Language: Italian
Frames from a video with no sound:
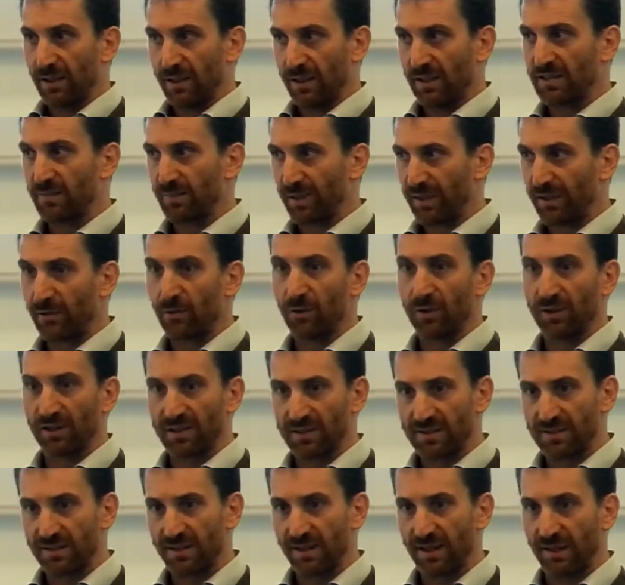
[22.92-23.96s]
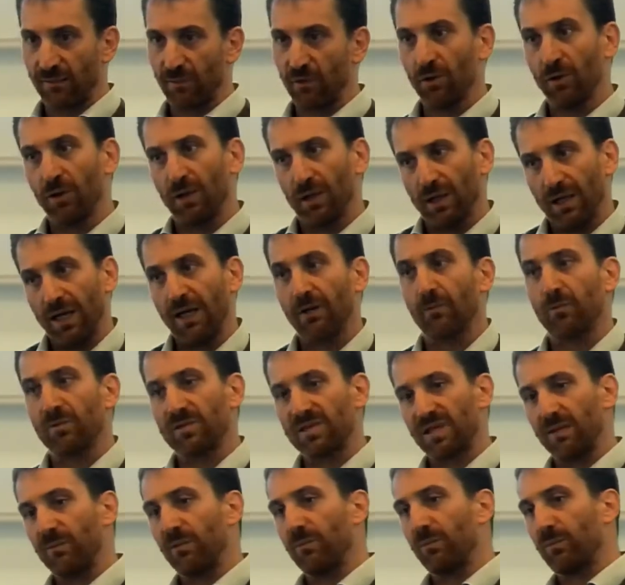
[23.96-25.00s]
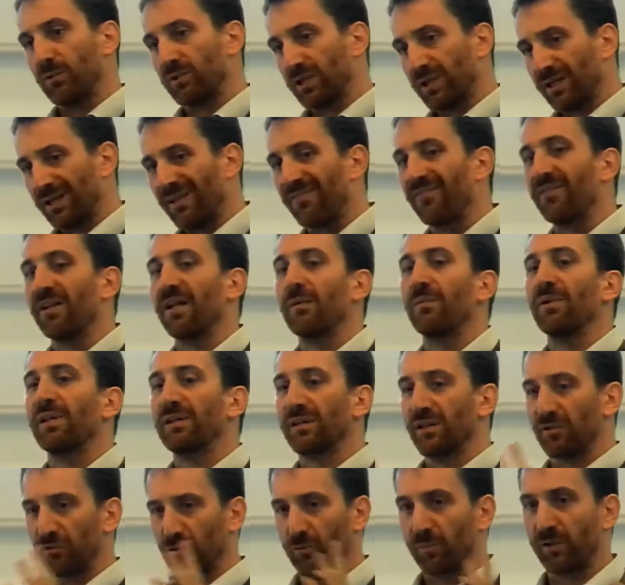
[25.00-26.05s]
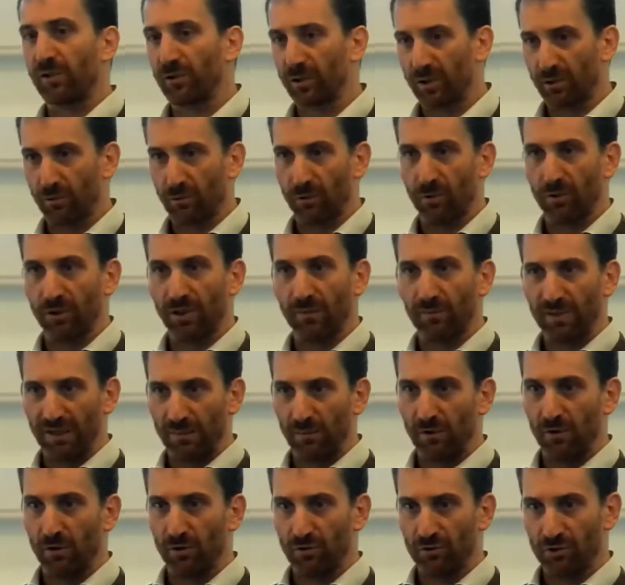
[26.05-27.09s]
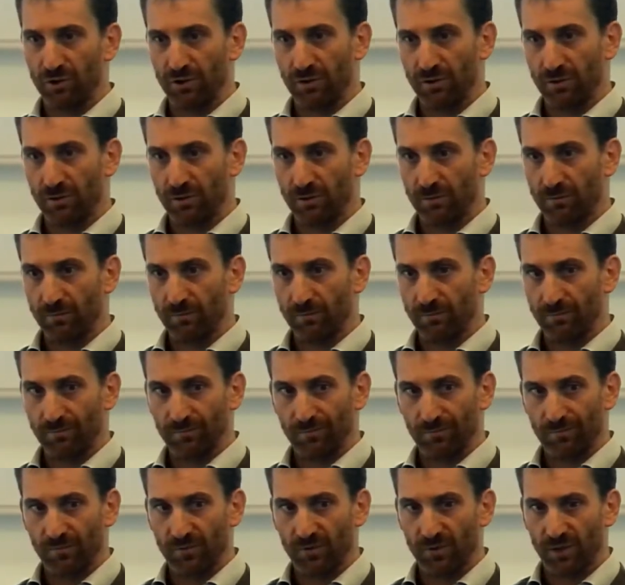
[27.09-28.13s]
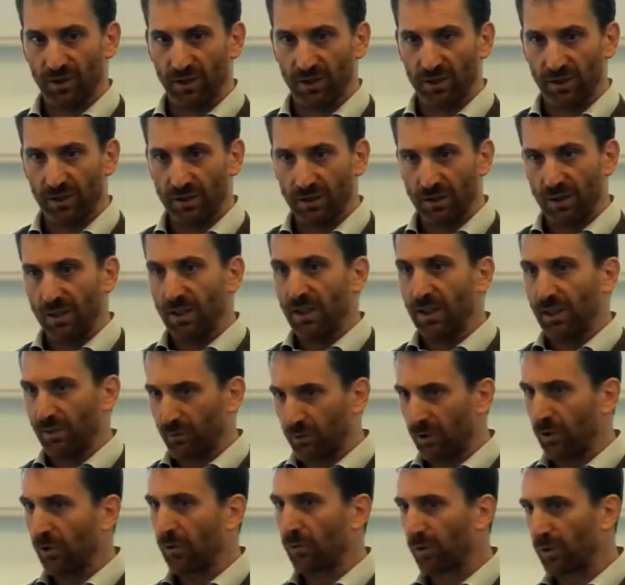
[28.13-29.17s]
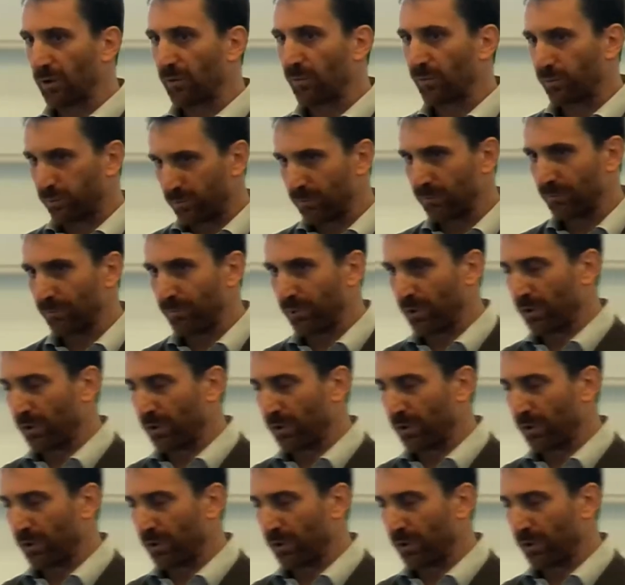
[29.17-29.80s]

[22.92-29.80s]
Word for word: rispetto a chi siamo, acquisiamo un potere che è veramente superiore a quello che abbiamo oggi. Okay? E quello, quello un, un